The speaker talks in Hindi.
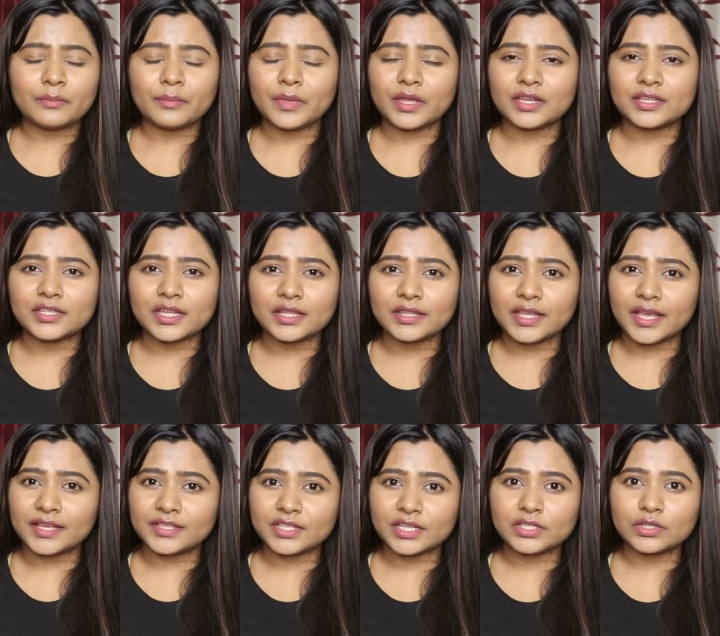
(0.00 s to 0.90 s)
मेरे साथ
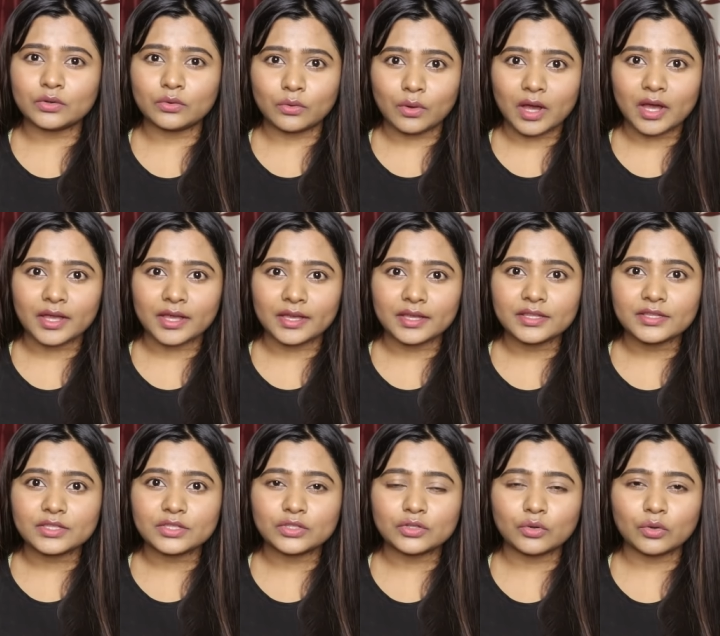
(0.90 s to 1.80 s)
एक चीज़ हुआ है
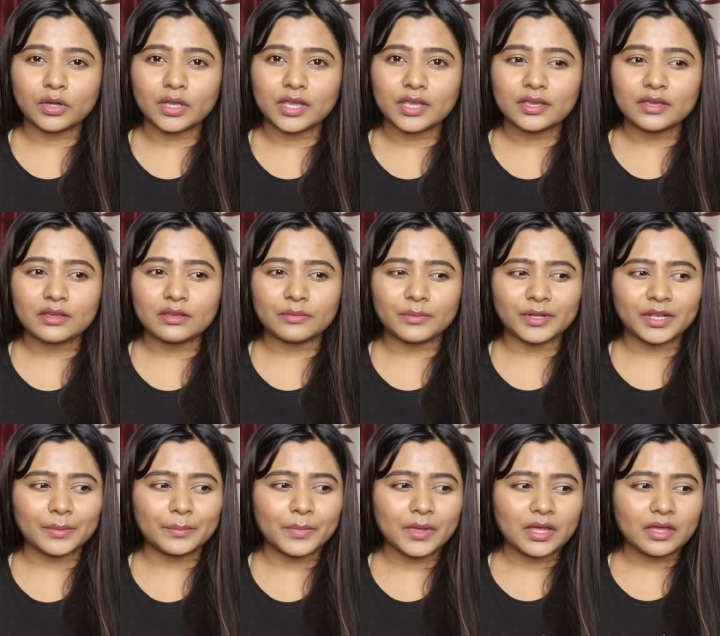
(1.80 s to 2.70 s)
जो कि
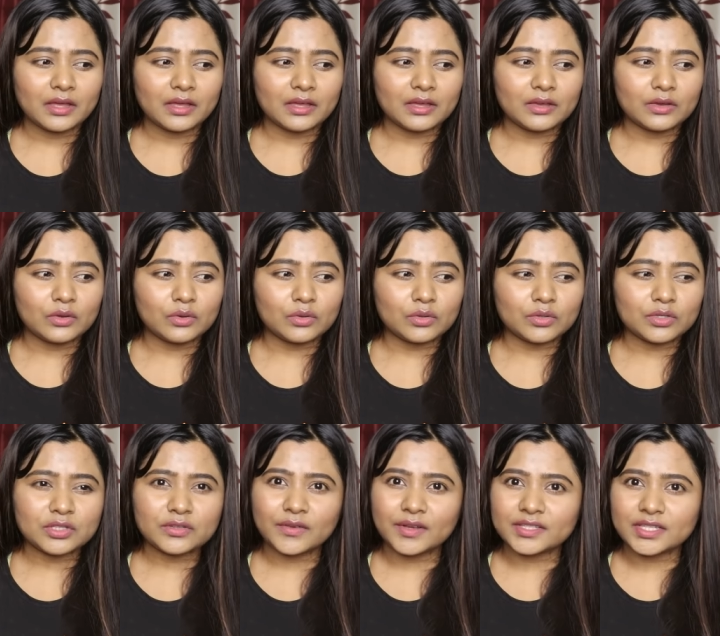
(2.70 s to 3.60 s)
मतलब
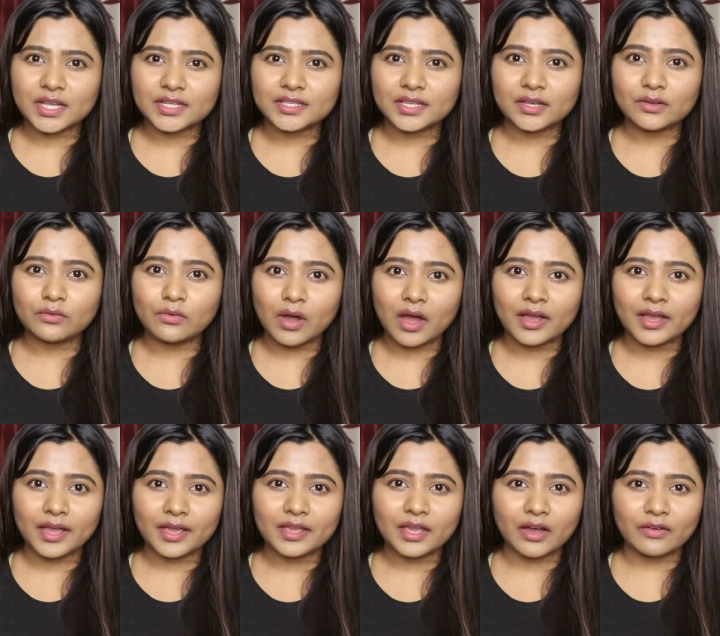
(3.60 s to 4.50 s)
उस वजह से हुआ
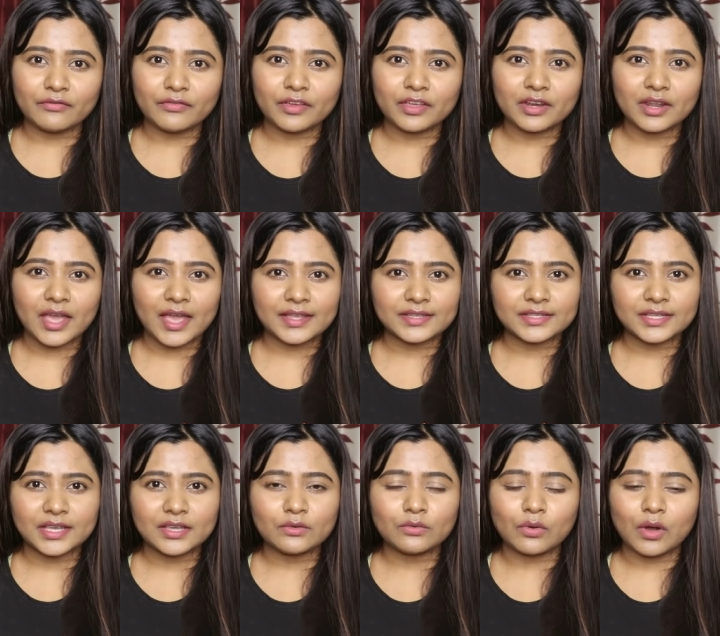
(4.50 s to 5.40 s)
है या फिर
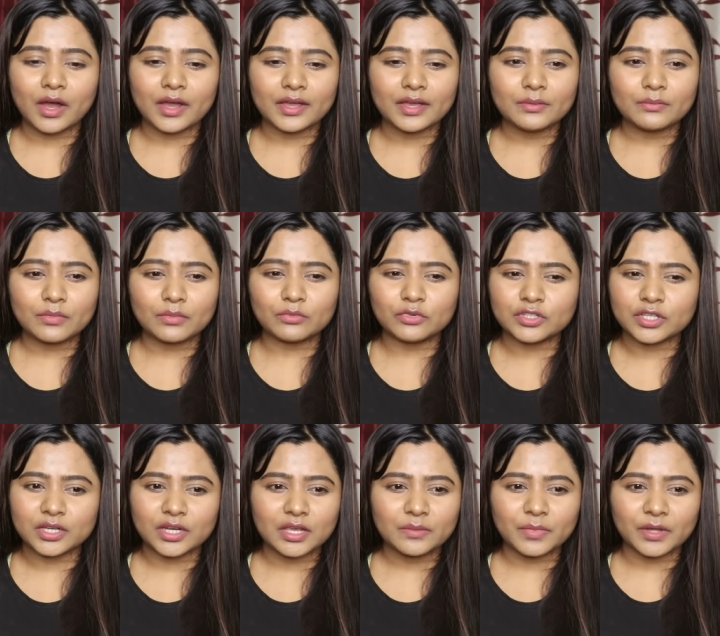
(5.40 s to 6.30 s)
ऐसे ही हुआ है
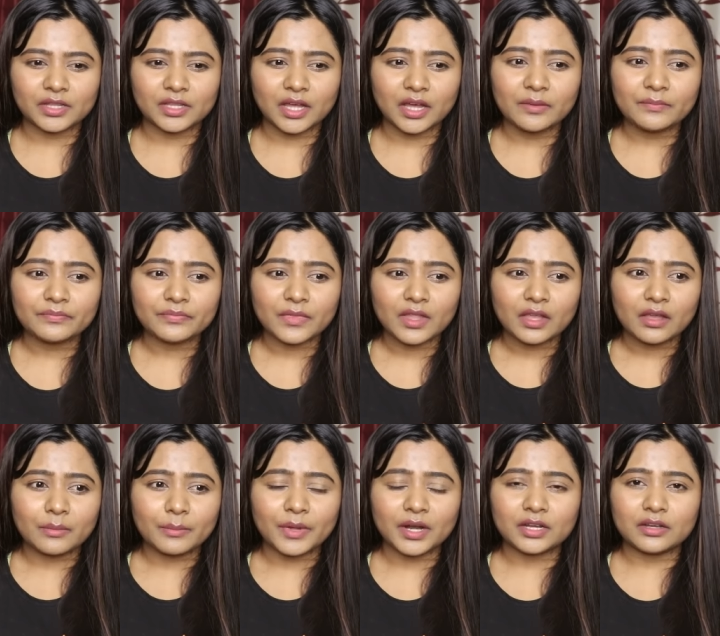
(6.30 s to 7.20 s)
मुझे नहीं पता
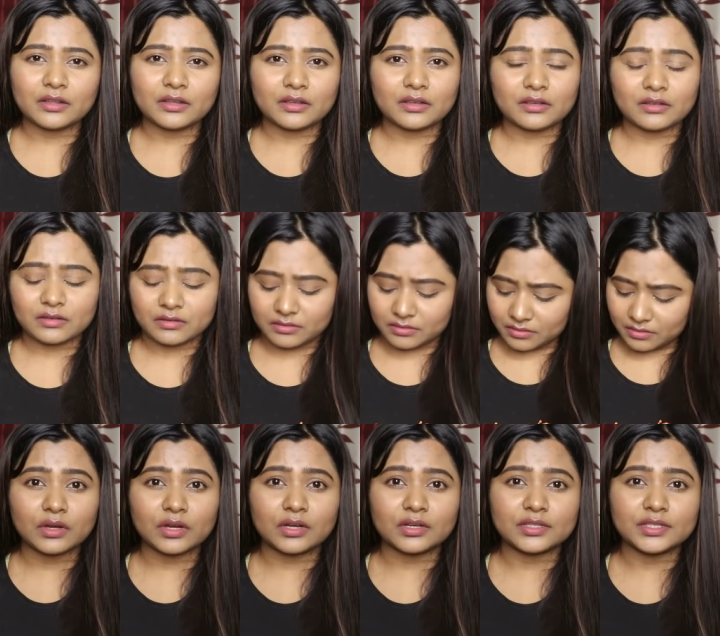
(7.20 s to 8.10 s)
बट
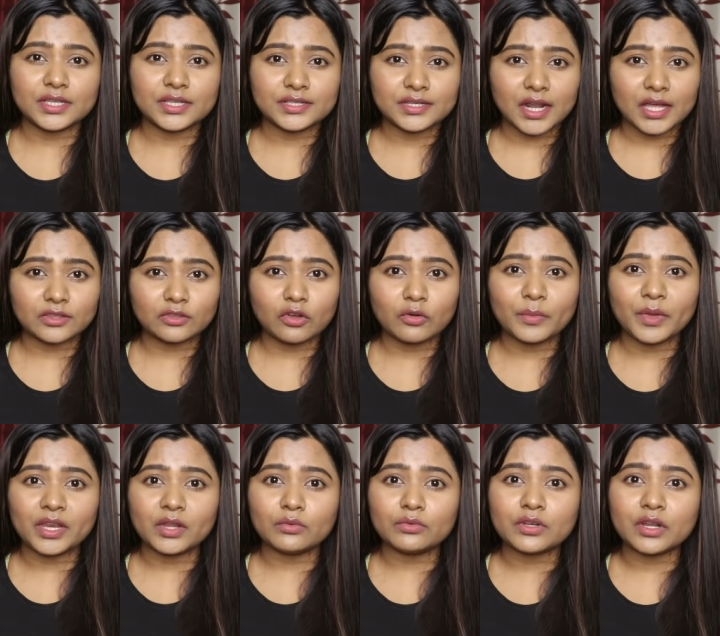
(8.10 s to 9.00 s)
जिस रात को
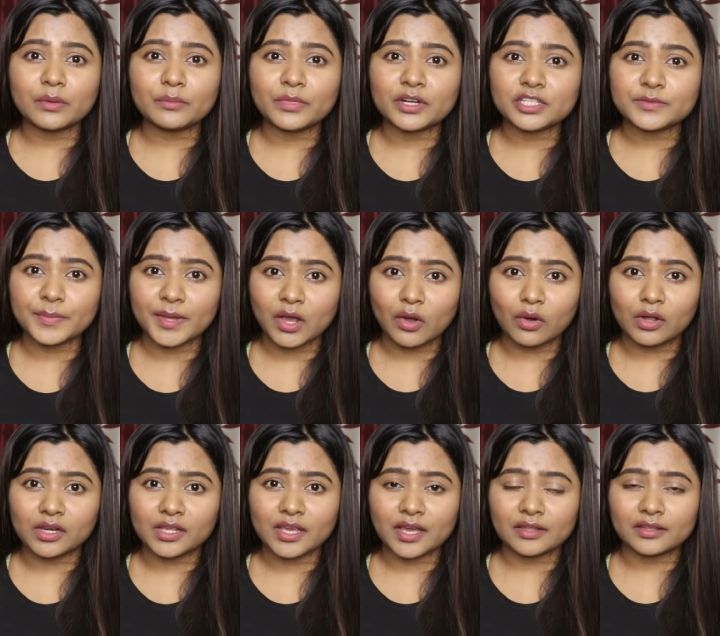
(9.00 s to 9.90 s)
मैंने उन नंबर्स पे
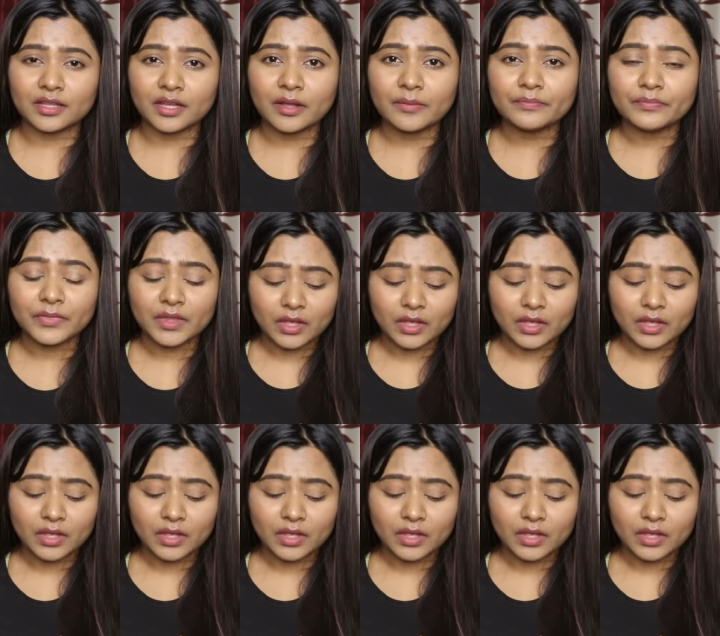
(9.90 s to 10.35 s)
कॉल किया था